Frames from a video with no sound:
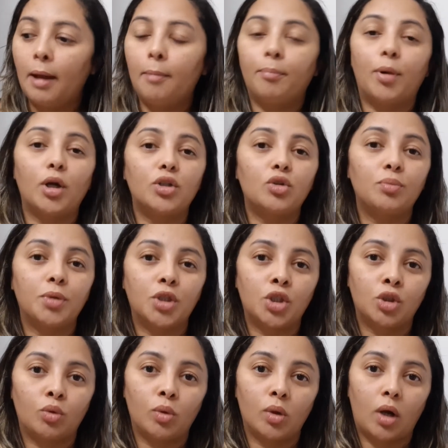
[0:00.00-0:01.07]
Pode
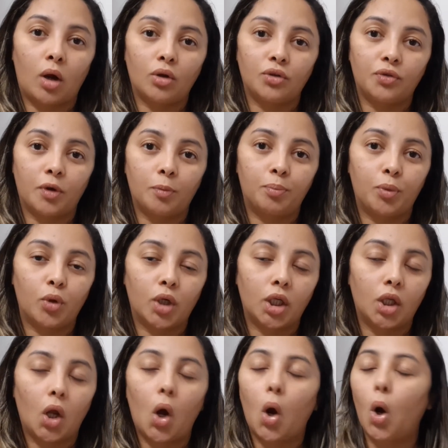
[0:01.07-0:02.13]
substituir o caldo de frango por
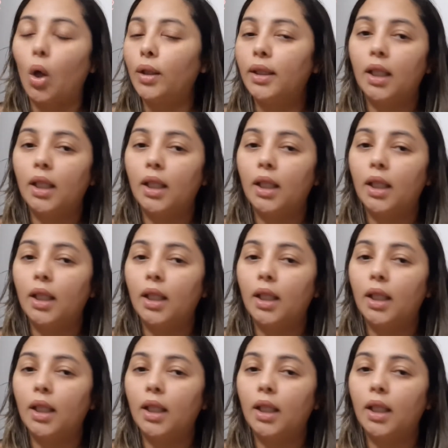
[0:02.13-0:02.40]
quinó?